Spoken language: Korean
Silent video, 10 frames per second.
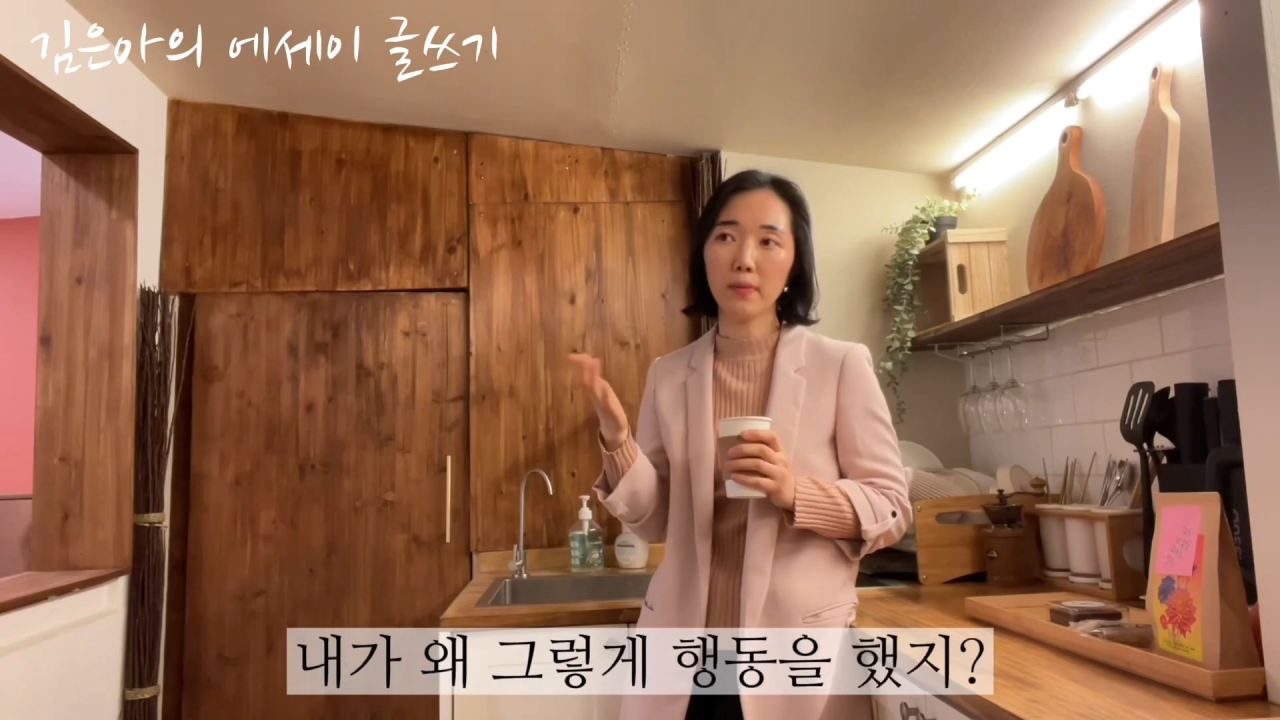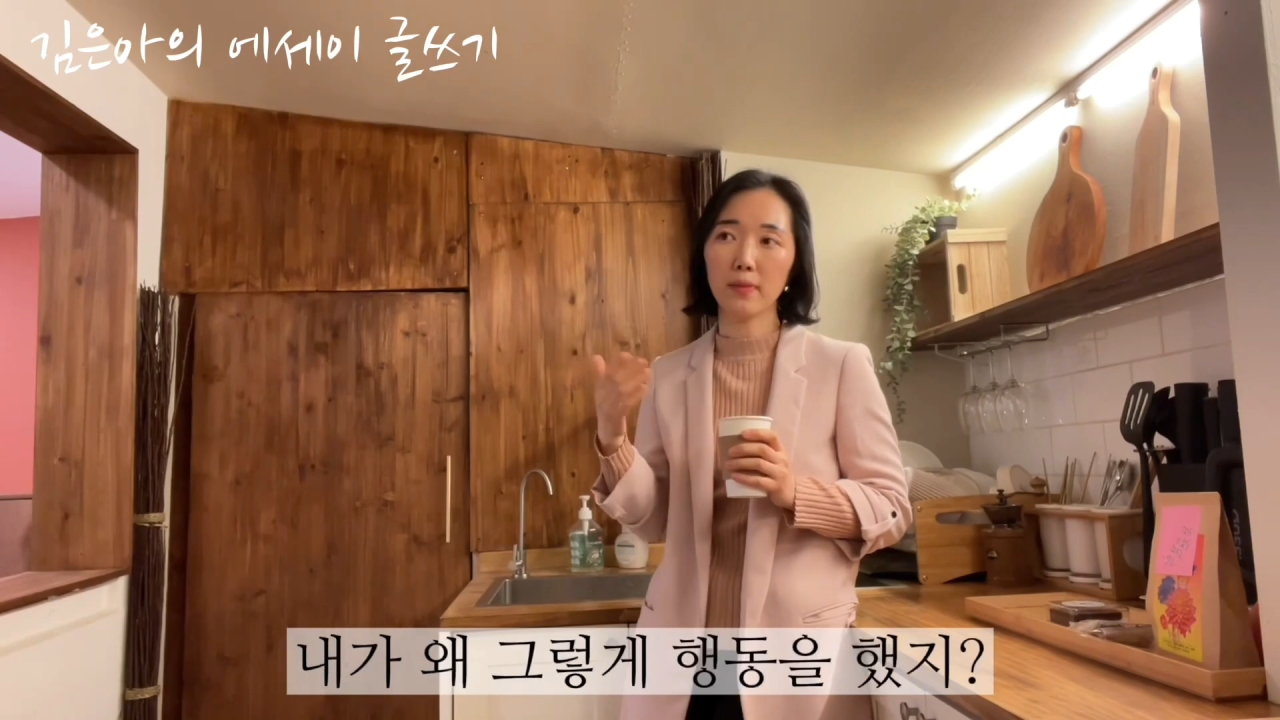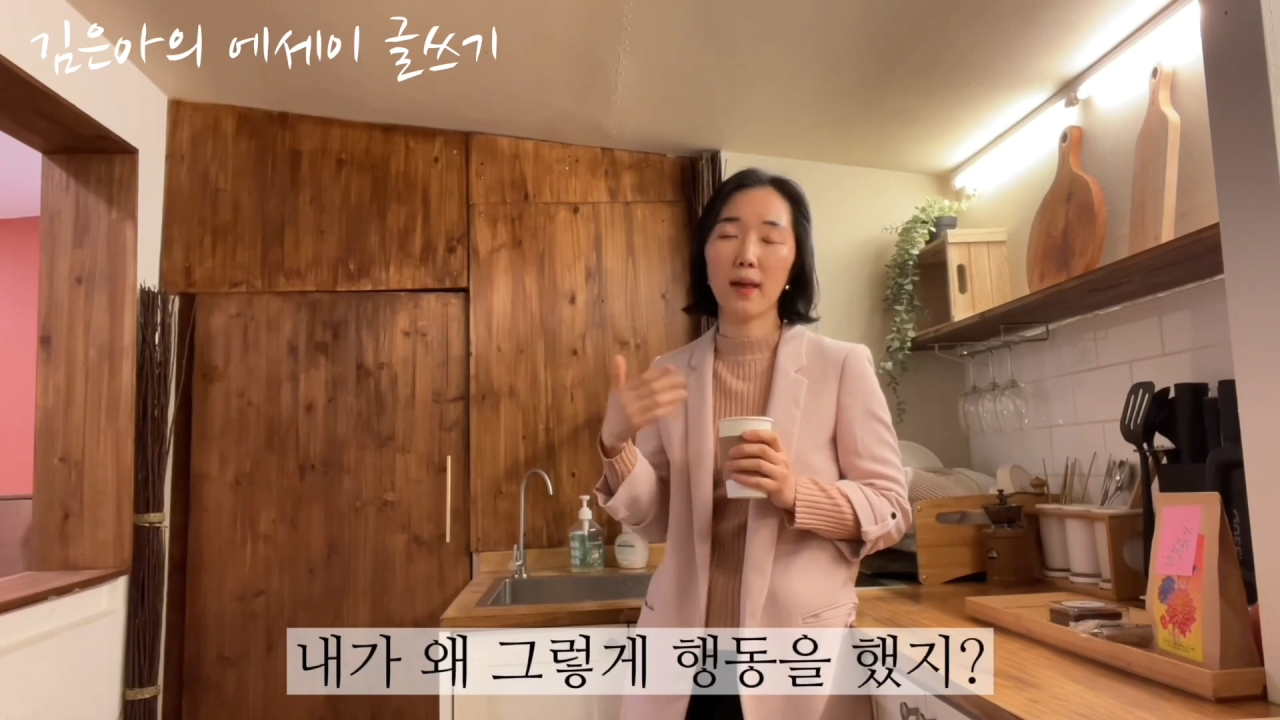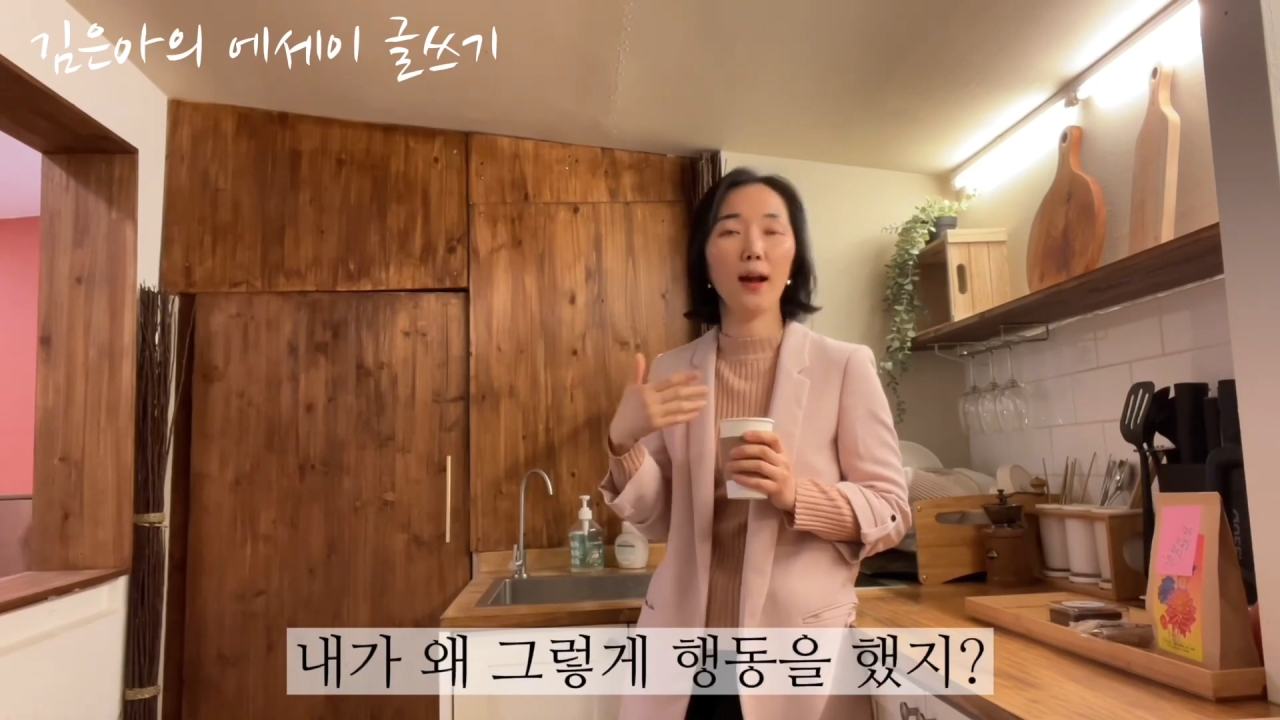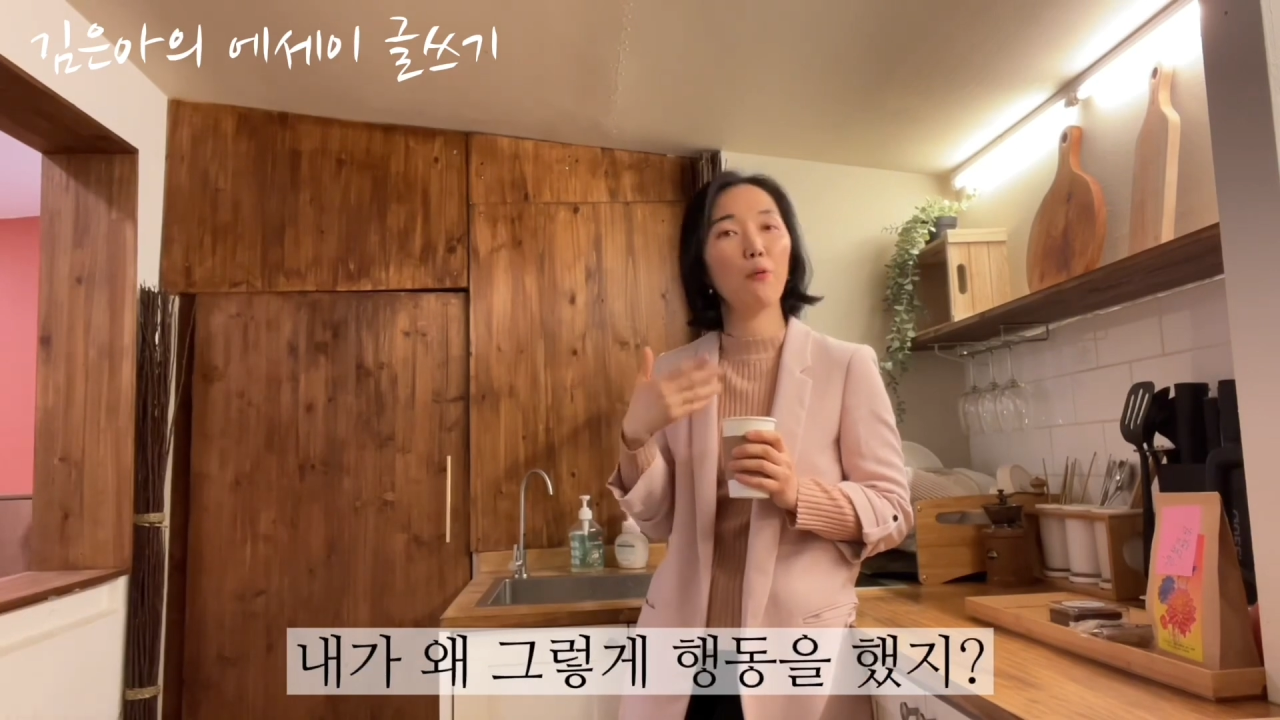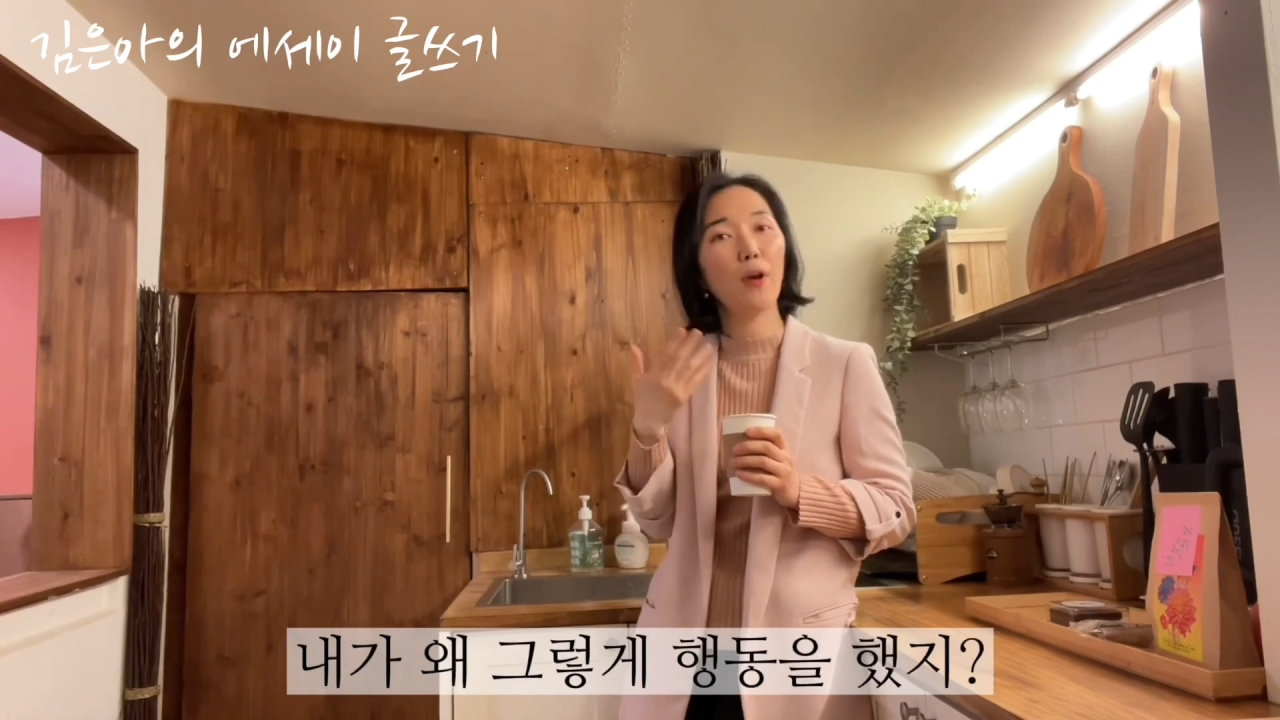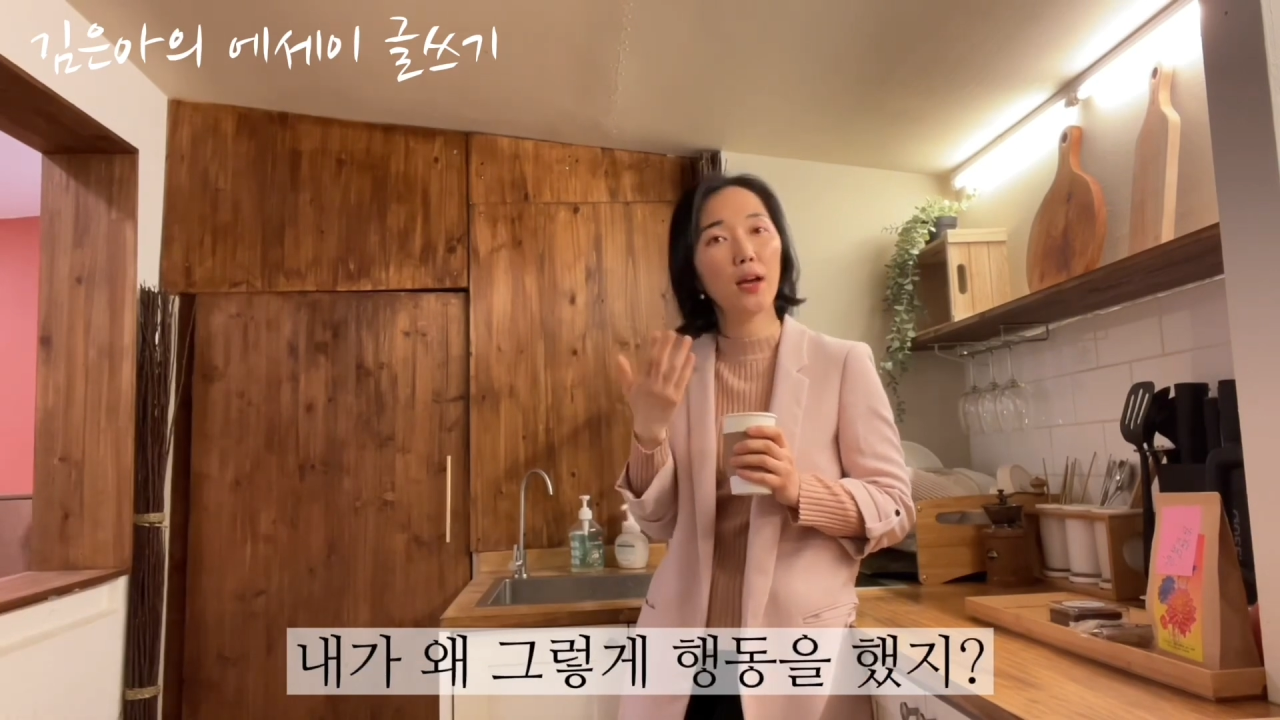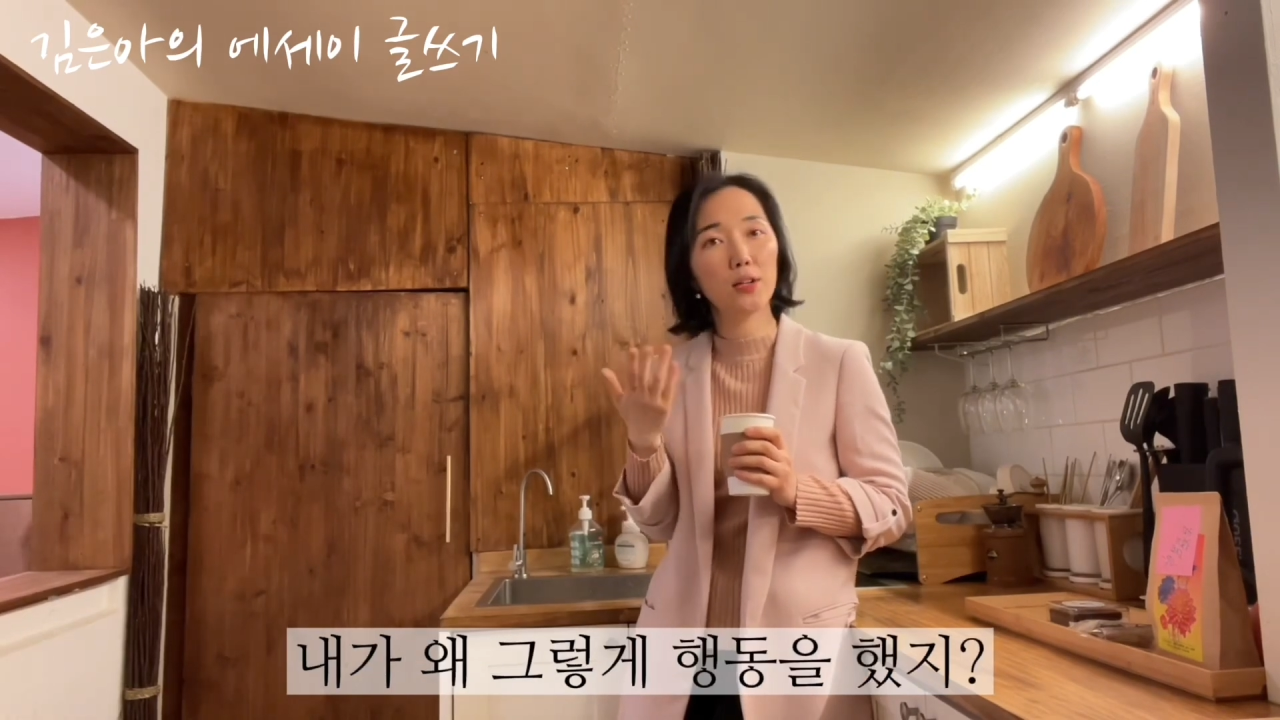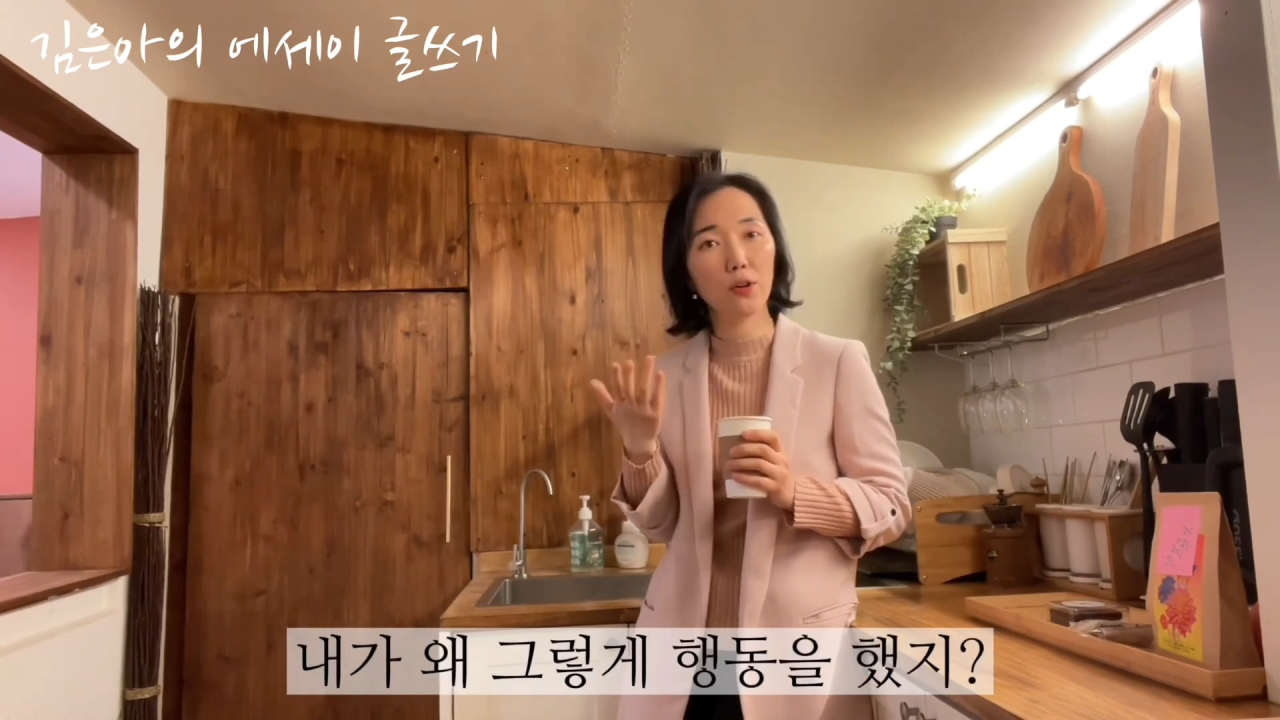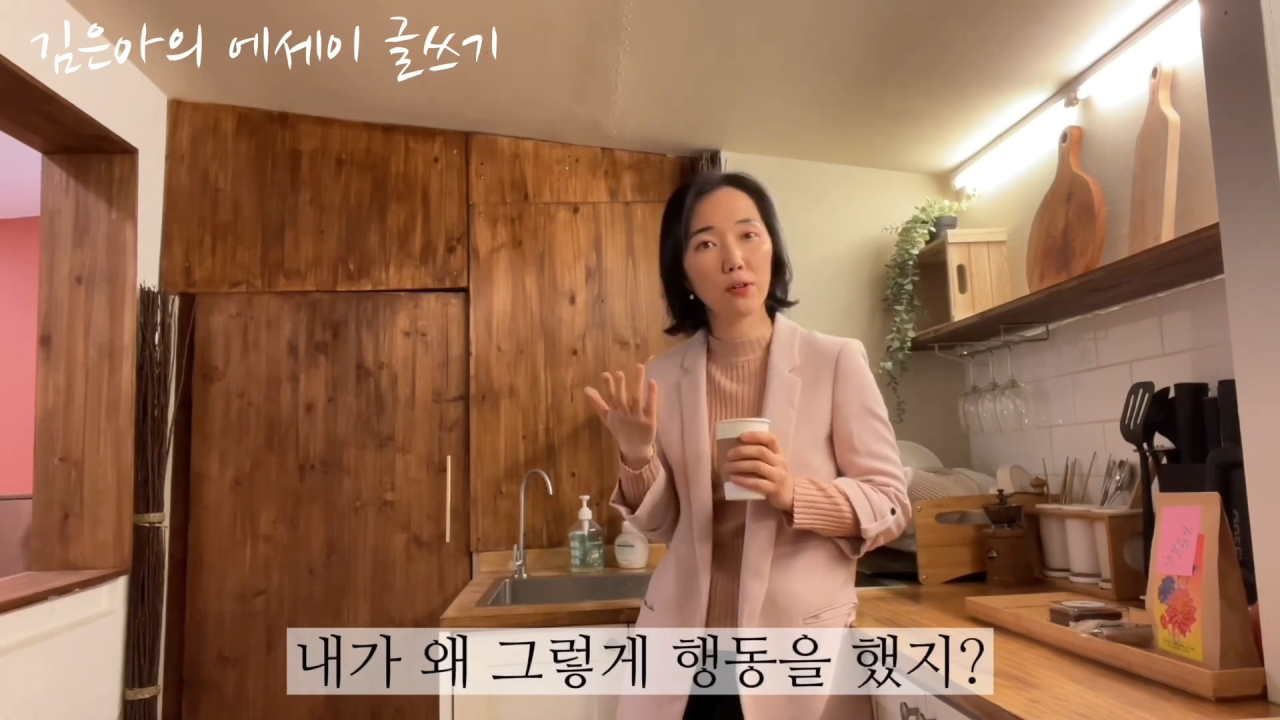내가 왜
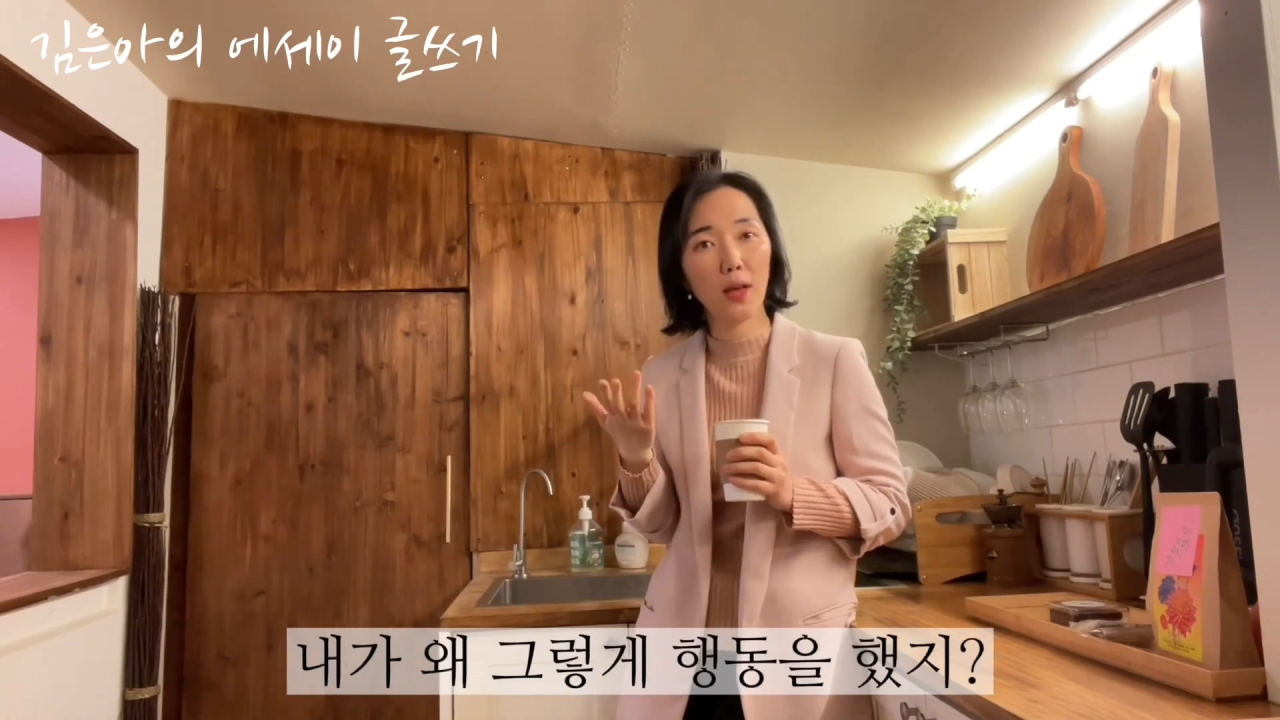그렇게